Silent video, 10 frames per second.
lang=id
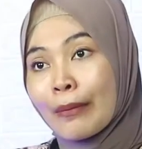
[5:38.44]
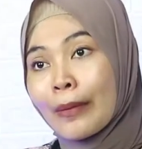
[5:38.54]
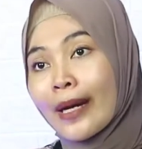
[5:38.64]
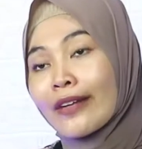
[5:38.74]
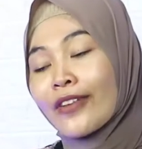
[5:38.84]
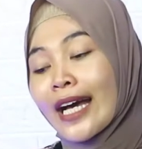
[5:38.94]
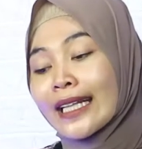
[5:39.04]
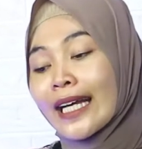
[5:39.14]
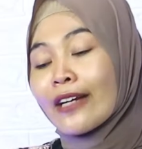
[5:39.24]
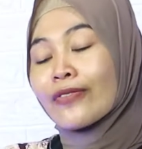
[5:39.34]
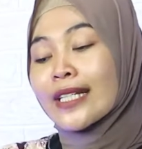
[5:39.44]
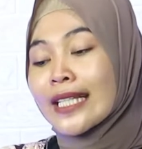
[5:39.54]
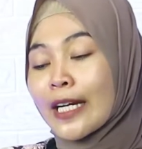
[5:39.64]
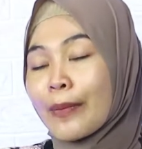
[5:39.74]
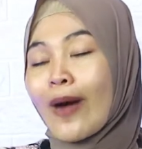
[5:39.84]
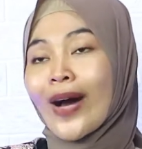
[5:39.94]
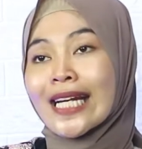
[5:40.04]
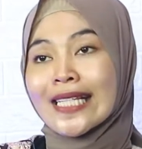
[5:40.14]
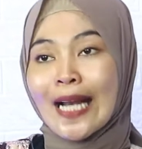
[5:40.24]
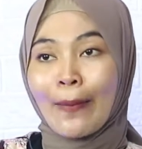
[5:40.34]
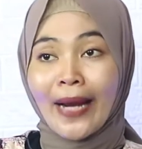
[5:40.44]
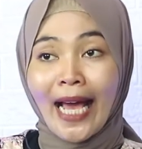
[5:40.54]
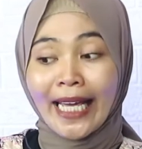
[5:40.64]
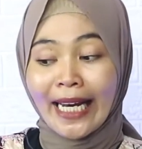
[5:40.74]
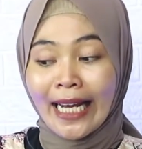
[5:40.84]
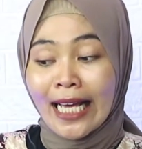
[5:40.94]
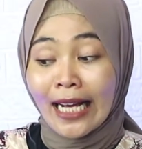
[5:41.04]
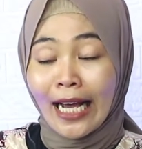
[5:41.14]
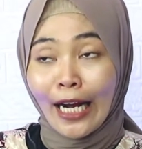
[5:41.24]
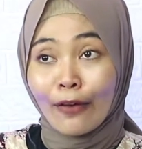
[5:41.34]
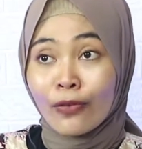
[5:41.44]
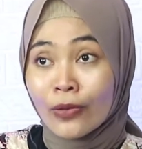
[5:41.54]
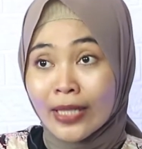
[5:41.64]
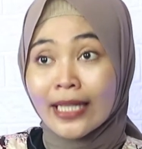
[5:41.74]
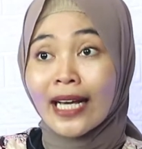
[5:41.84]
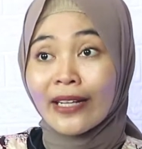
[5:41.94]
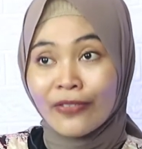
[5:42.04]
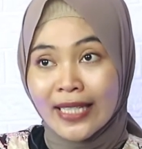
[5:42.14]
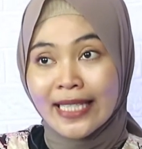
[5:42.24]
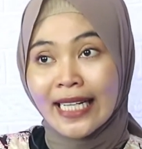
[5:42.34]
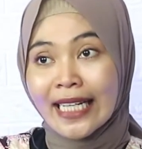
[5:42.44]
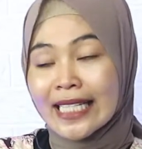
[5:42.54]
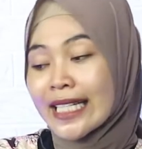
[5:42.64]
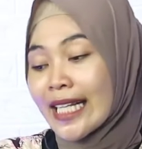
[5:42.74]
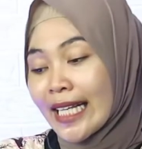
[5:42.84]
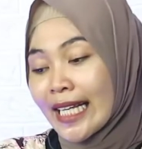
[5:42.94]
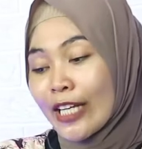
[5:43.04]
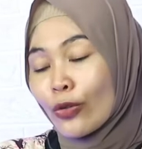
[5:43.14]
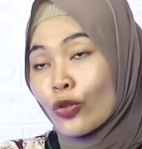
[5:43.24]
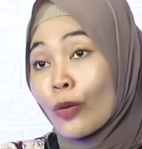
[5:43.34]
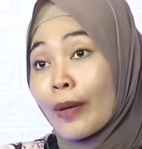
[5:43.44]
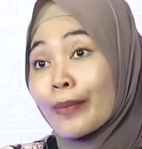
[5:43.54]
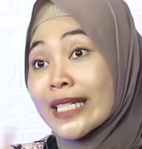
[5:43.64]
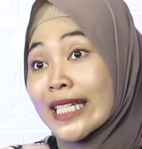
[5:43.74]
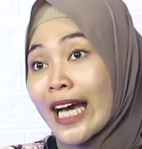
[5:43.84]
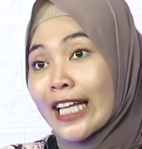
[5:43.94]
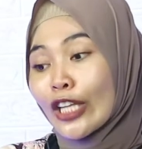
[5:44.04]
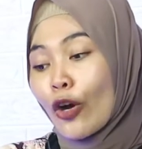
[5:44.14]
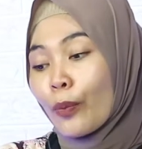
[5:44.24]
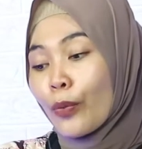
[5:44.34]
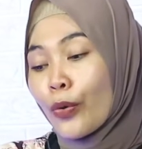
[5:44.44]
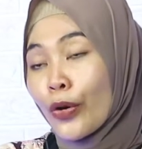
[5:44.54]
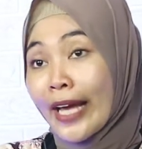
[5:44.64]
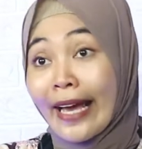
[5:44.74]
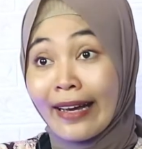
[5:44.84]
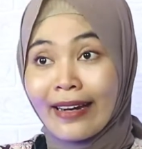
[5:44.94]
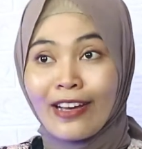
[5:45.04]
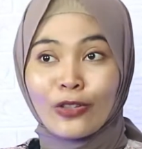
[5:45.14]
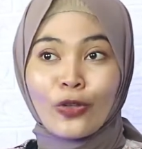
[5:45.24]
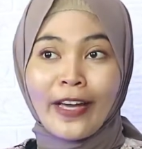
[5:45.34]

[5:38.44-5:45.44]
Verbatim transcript: memanfaatkan visir bawaan senapan angin. Karena fungsi dari visir ini sendiri untuk membidik ataupun ngeker ya untuk